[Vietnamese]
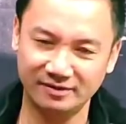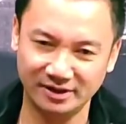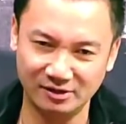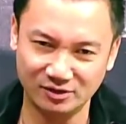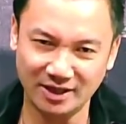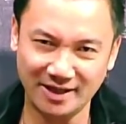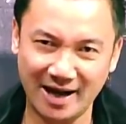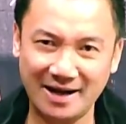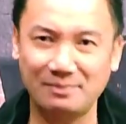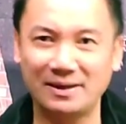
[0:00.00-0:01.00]
điều sai
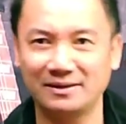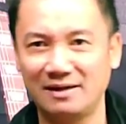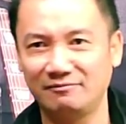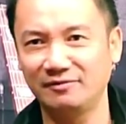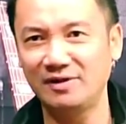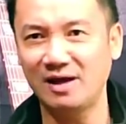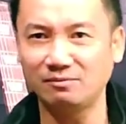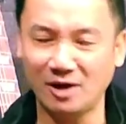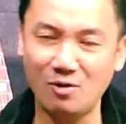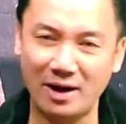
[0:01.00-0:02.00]
trái đặc biệt là về phía
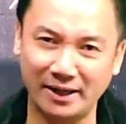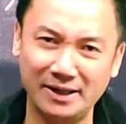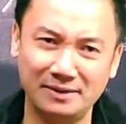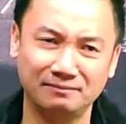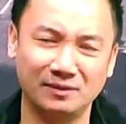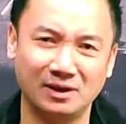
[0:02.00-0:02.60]
ông Võ Hoàng Yên